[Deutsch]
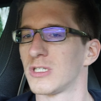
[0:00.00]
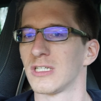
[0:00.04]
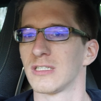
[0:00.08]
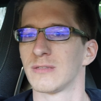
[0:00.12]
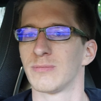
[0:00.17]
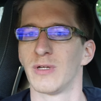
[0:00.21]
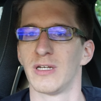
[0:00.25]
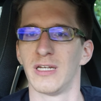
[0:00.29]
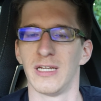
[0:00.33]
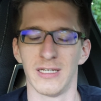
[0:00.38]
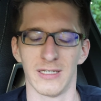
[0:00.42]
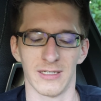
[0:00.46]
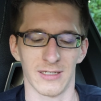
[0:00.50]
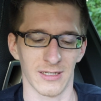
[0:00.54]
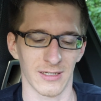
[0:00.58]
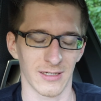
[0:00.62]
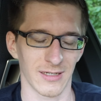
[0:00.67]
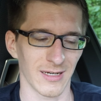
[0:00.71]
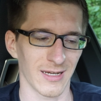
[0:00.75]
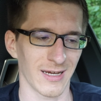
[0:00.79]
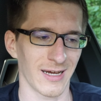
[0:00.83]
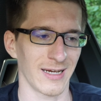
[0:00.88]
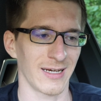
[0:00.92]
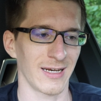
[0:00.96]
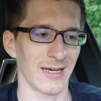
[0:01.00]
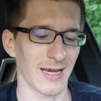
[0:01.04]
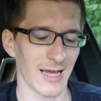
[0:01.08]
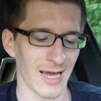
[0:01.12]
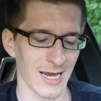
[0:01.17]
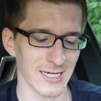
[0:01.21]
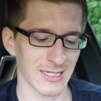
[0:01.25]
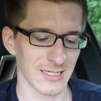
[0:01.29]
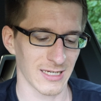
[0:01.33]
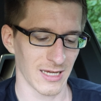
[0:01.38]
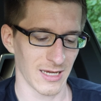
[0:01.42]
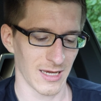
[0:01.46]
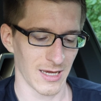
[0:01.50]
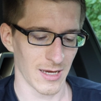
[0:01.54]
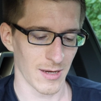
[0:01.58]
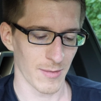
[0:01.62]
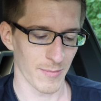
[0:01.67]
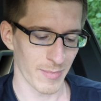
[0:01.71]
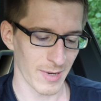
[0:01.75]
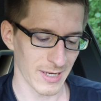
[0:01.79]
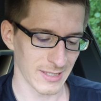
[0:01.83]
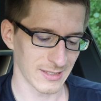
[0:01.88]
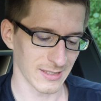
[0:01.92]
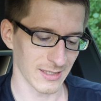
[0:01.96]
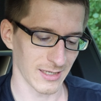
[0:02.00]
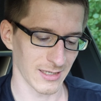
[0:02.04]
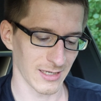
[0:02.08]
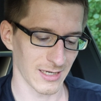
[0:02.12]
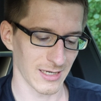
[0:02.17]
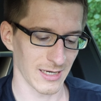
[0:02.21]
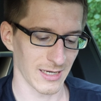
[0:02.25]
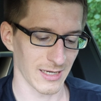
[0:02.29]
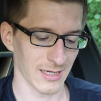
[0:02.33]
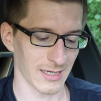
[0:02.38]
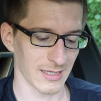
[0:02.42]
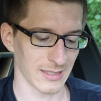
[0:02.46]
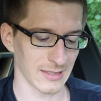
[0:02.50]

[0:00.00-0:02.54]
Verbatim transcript: dass man hinten einen leicht besseren Klang